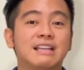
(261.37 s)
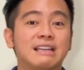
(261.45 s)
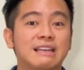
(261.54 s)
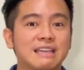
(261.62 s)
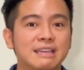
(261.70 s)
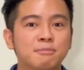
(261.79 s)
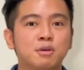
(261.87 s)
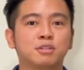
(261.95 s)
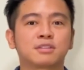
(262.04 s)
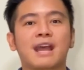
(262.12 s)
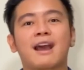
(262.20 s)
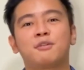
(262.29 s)

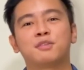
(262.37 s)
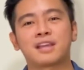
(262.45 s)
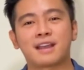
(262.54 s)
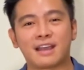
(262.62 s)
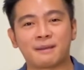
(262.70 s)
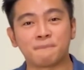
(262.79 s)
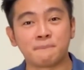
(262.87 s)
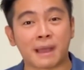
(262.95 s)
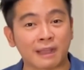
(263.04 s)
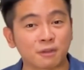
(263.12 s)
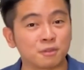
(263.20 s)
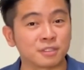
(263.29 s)
libong tao na ang
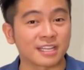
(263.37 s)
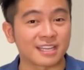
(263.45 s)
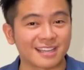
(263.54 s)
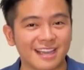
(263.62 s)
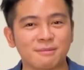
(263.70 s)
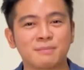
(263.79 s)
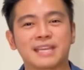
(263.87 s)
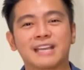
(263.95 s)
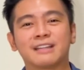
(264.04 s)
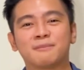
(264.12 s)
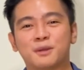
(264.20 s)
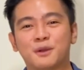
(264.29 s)
bagong naging
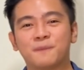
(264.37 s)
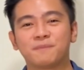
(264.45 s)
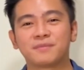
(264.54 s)
kaibigan mo.